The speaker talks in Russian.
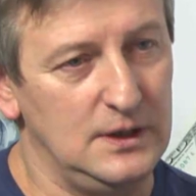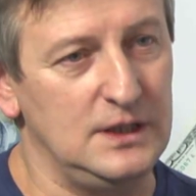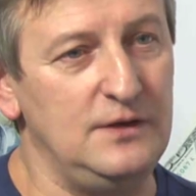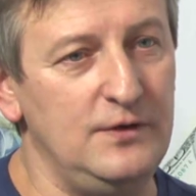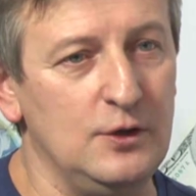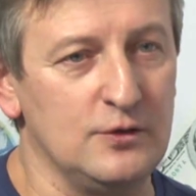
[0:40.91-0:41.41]
я
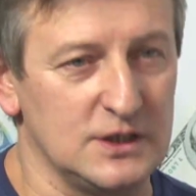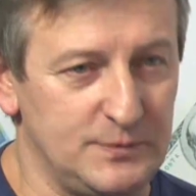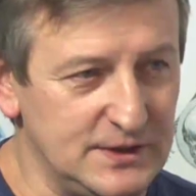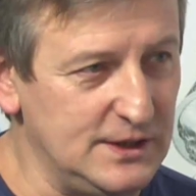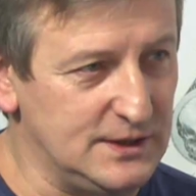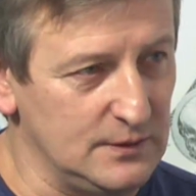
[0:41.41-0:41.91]
не верю
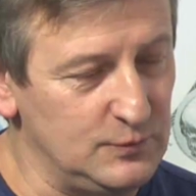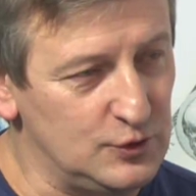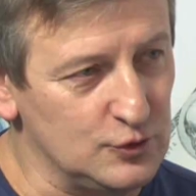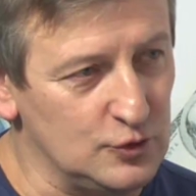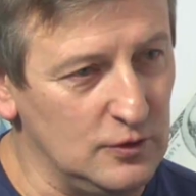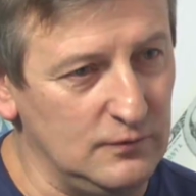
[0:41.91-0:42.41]
распределителям
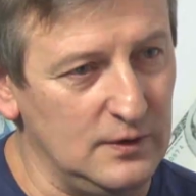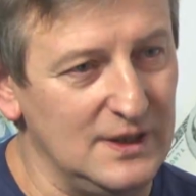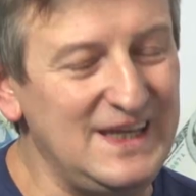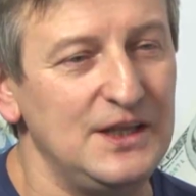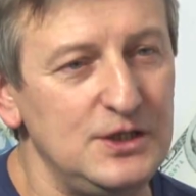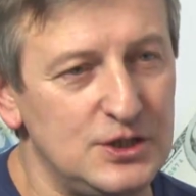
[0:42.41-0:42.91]
чужого,
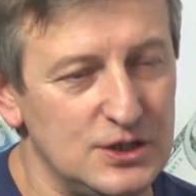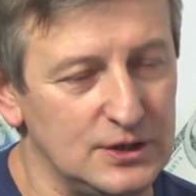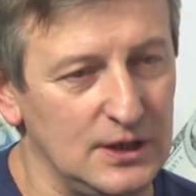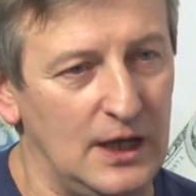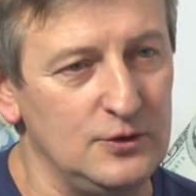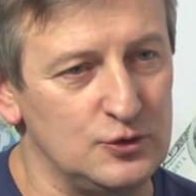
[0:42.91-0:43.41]
я не
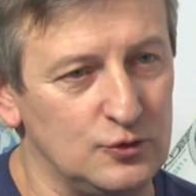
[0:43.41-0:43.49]
считаю,